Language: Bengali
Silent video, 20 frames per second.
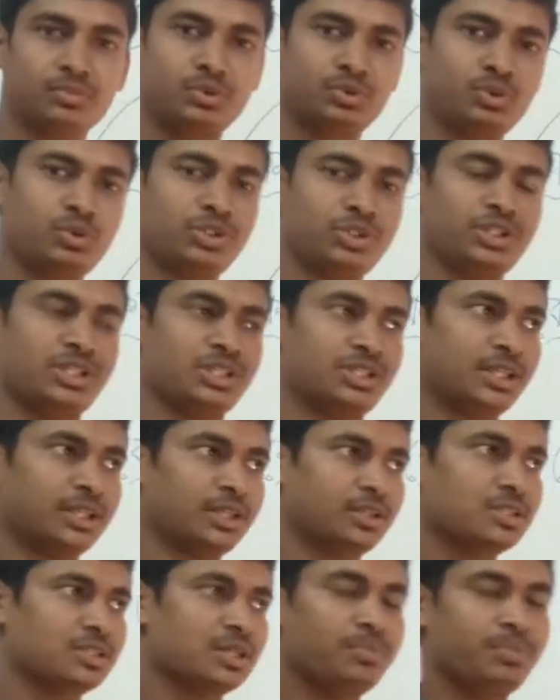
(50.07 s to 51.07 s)
দুটো জিনিস
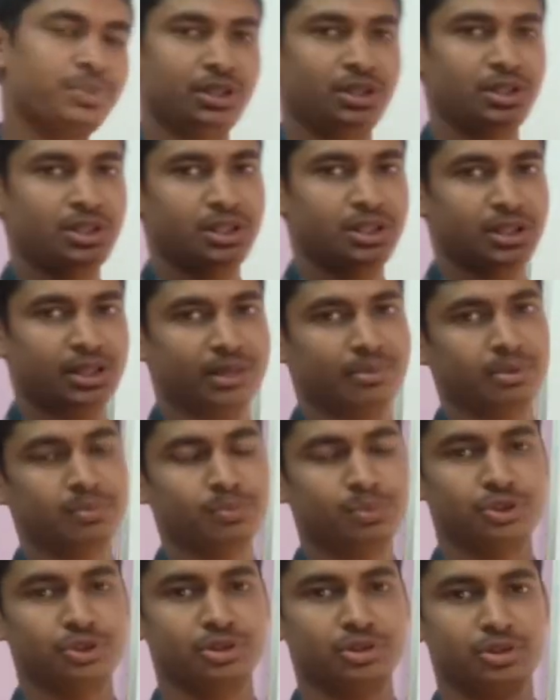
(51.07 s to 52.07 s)
একটা হচ্ছে বৃদ্ধি এবং
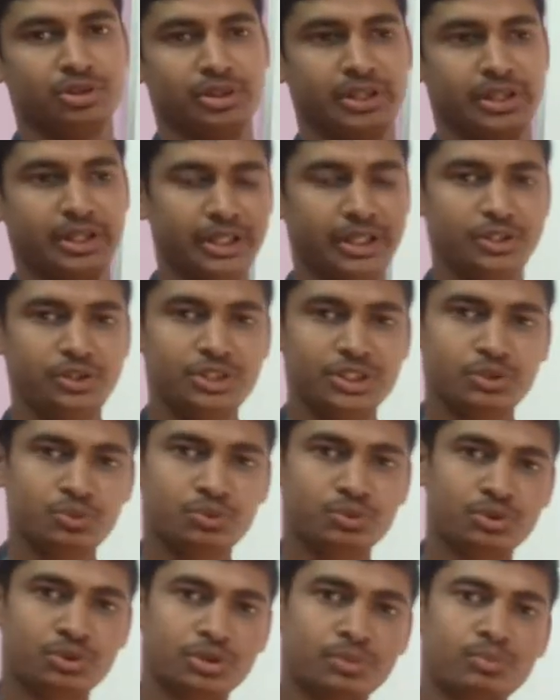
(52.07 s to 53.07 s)
প্রজনন এই যে
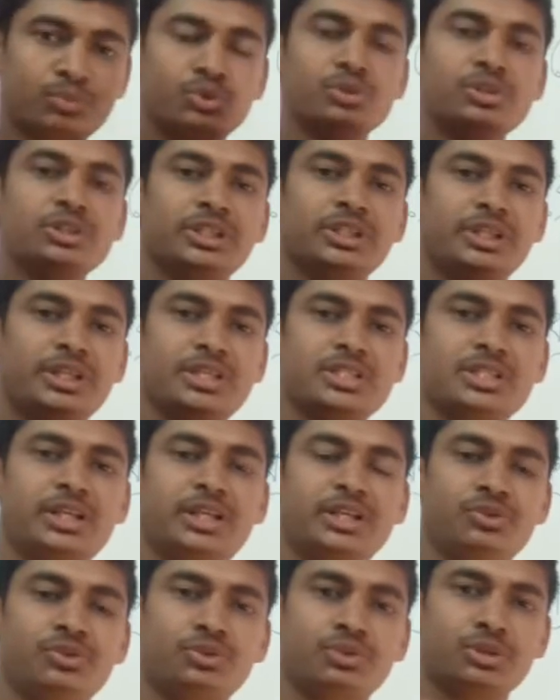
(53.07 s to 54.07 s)
দুটো মূল জিনিস
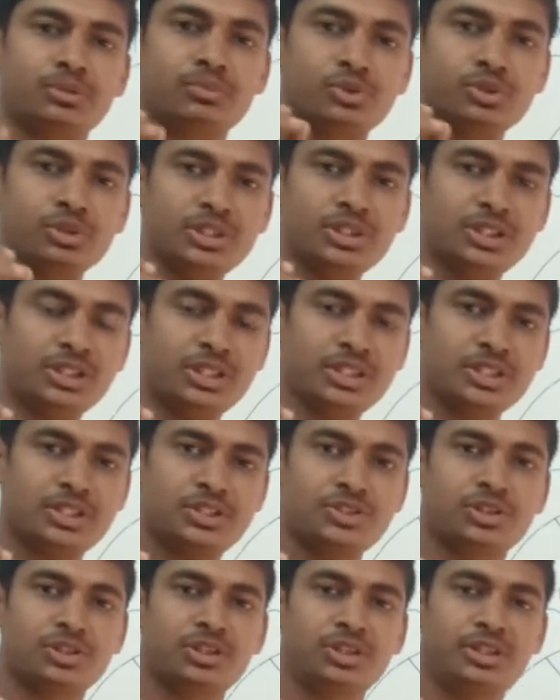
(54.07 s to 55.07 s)
এই দুটো মূল জিনিসের
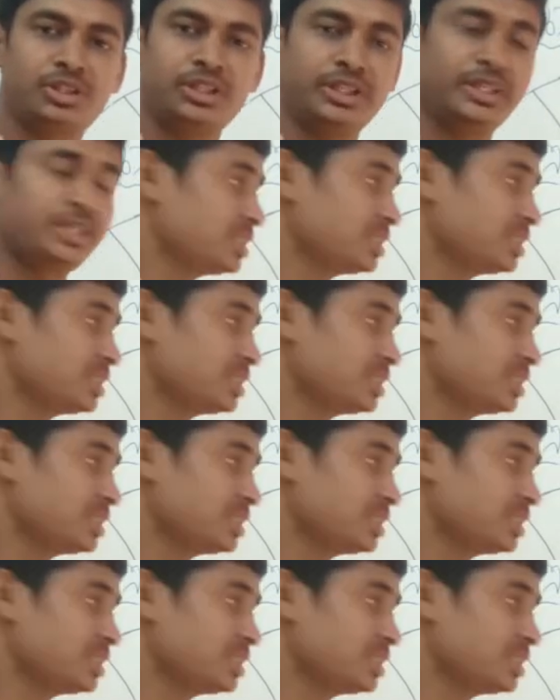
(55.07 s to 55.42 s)
জন্য